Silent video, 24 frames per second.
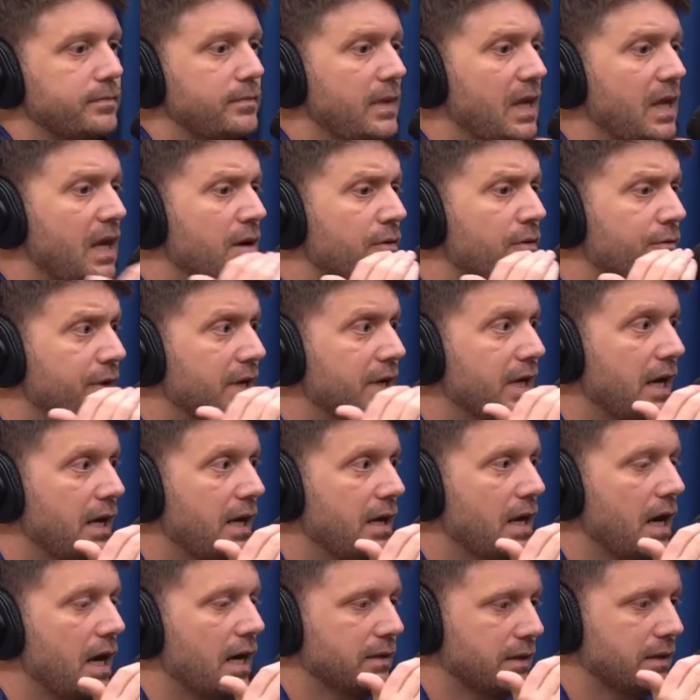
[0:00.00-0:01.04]
Eu
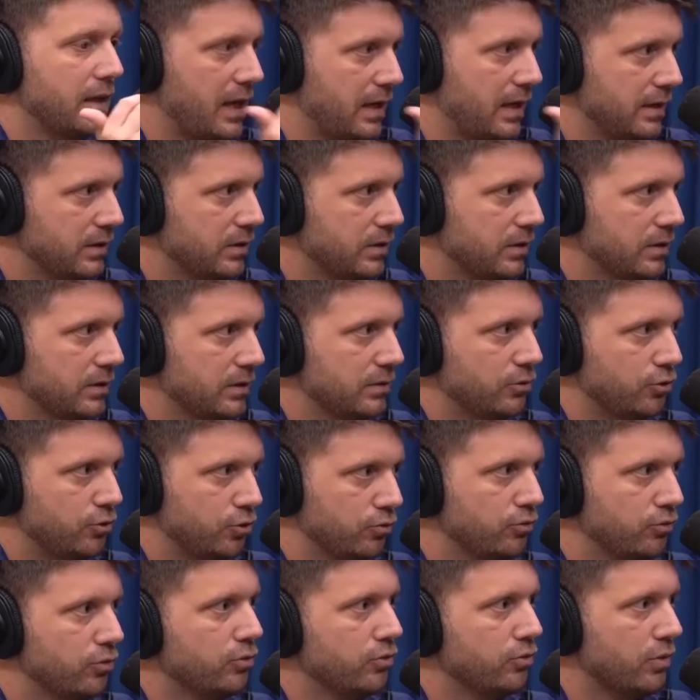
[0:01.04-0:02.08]
fiquei atrás
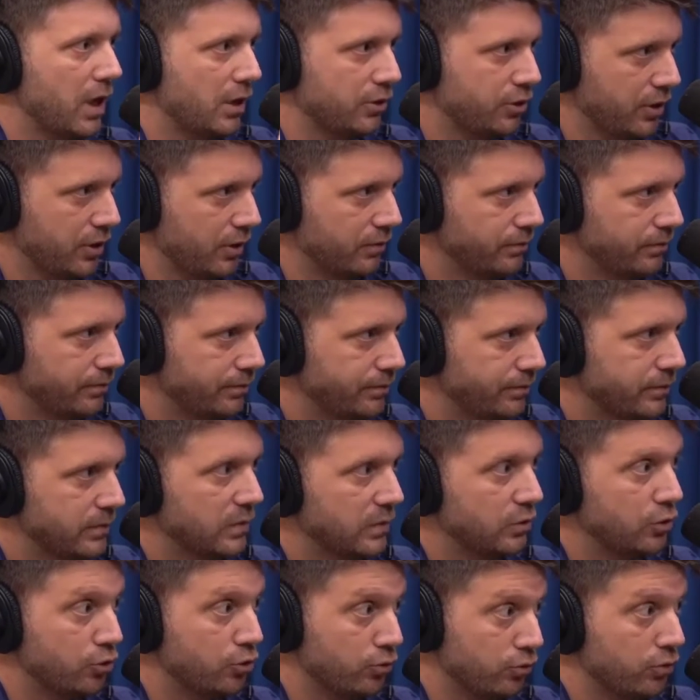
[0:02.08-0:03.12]
junto do caixão,
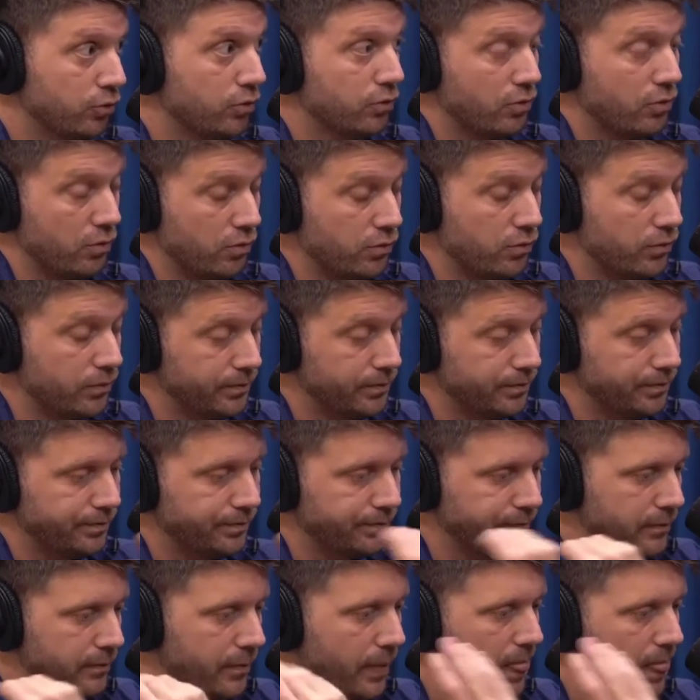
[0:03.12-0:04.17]
junto
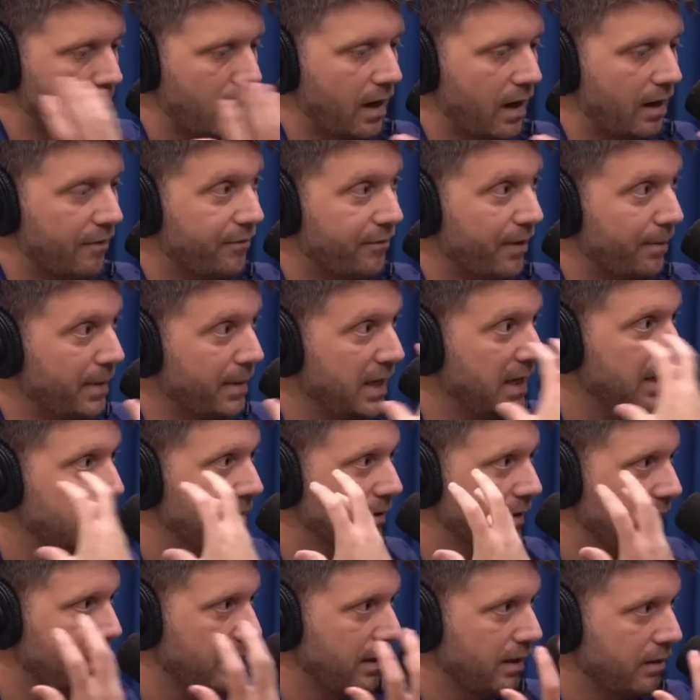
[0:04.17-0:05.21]
com a família
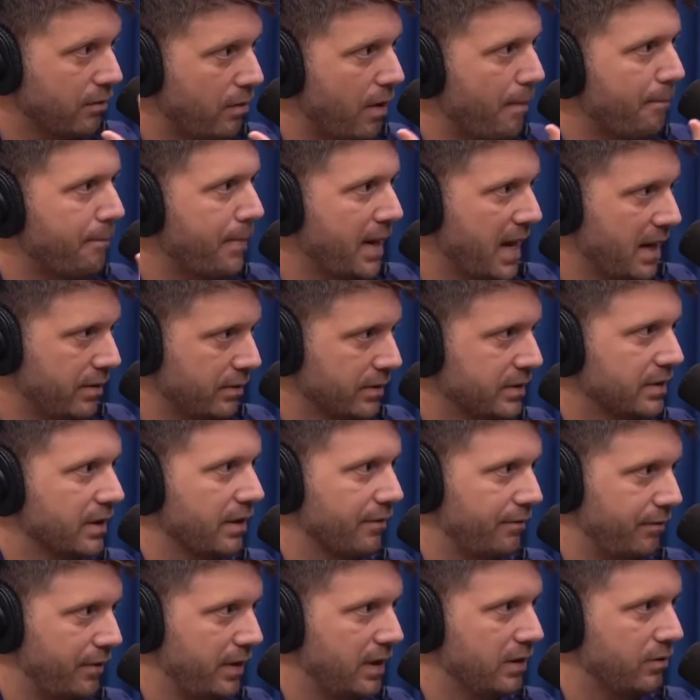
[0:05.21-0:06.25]
inteira, com a Paris, que é
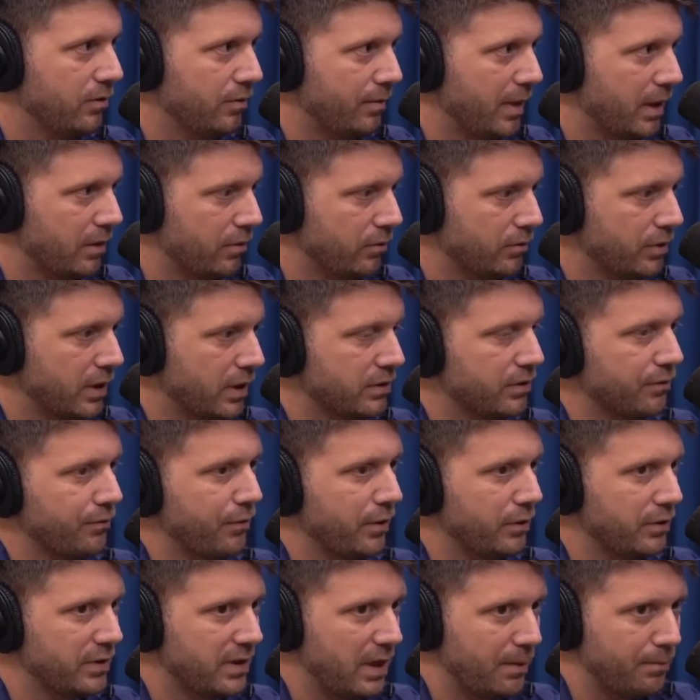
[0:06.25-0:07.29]
a filha do Michael Jackson,
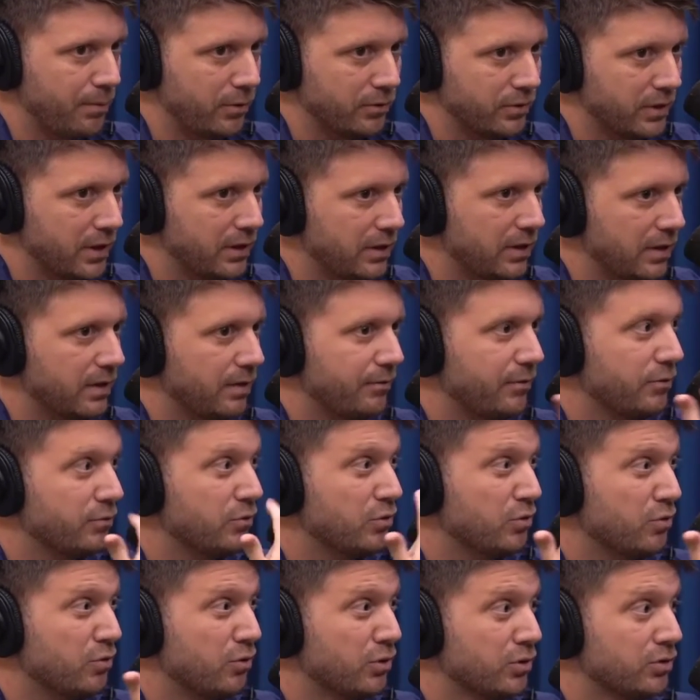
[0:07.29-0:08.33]
foi no Staples Center, teve um
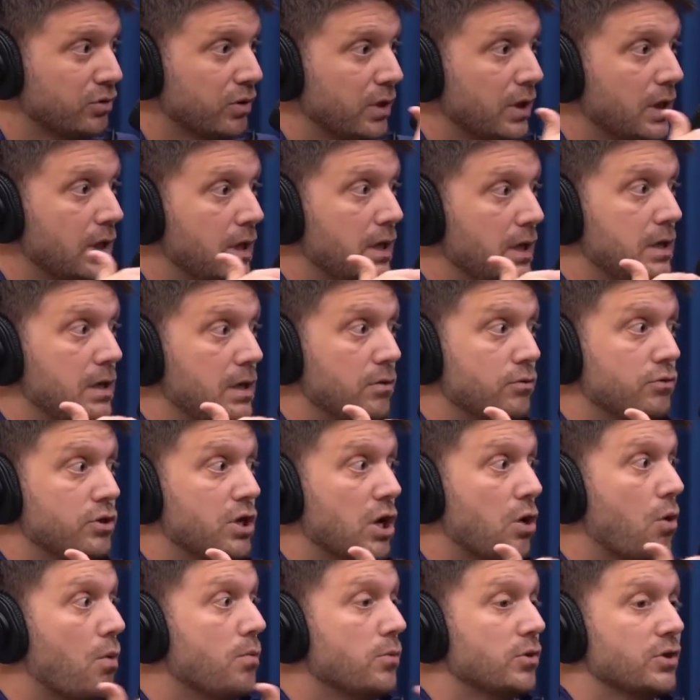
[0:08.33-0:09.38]
discurso e eu não
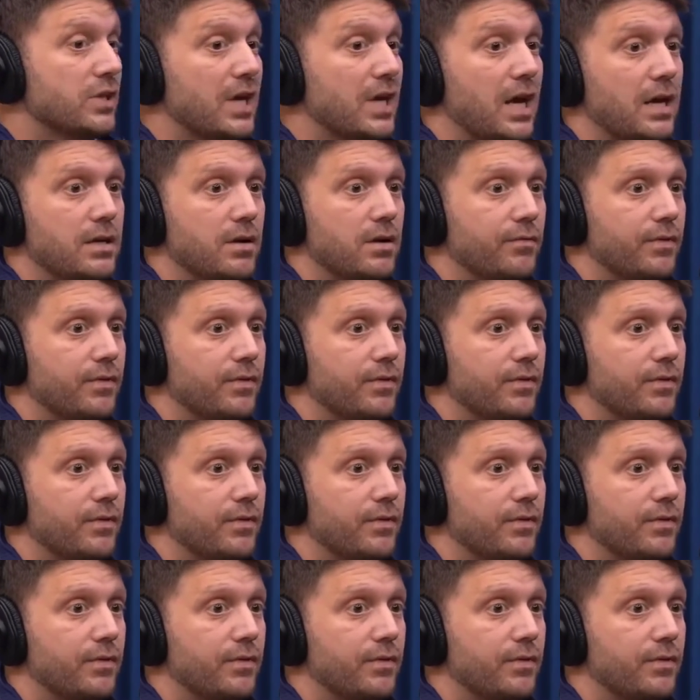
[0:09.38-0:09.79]
tinha como sair.